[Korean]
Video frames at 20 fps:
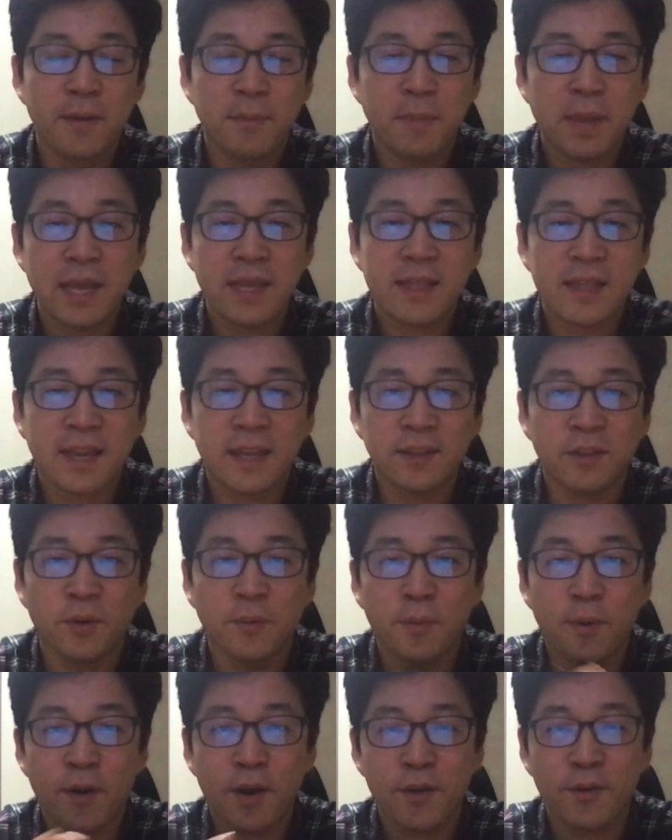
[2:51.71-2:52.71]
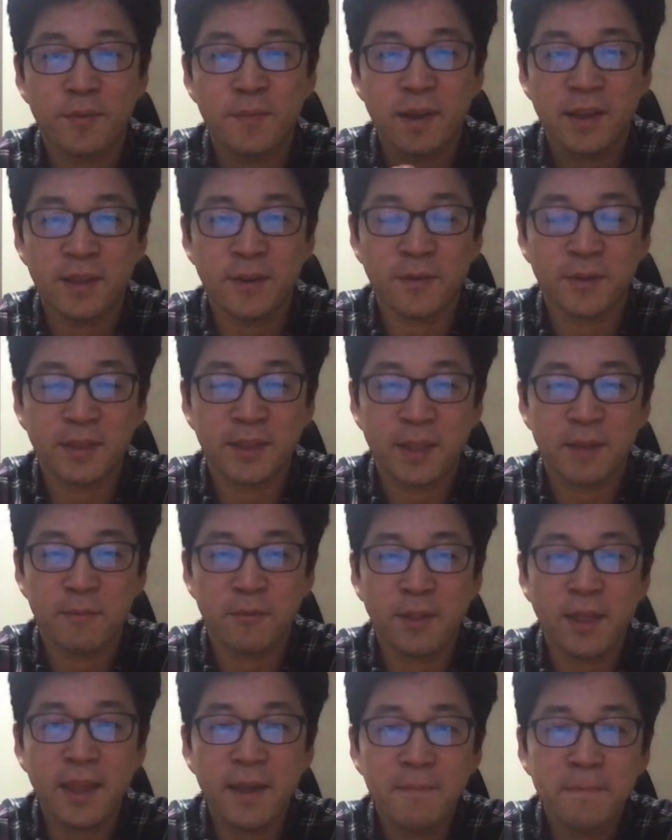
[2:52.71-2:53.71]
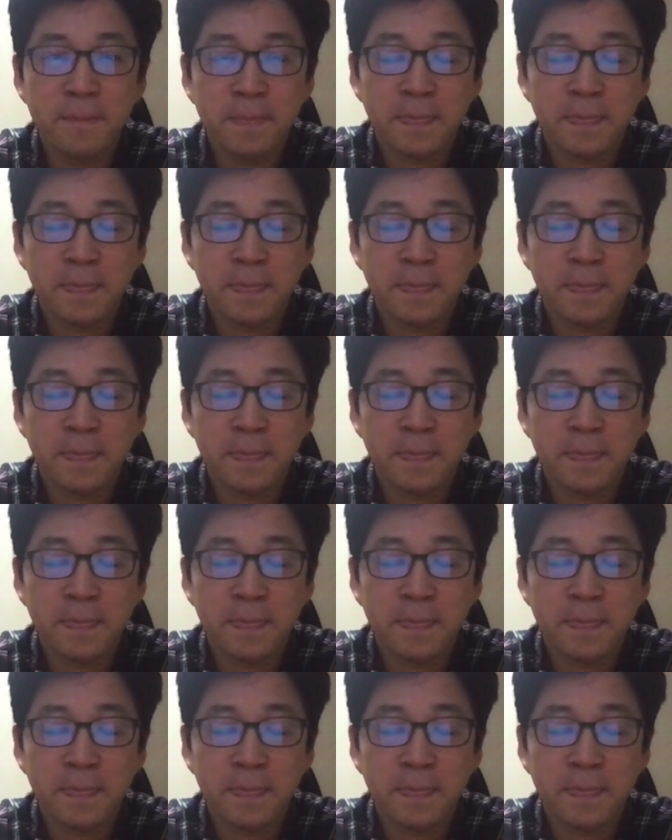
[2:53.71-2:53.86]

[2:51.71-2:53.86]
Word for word: 페이지가 넘어가고 막 이러기 때문에.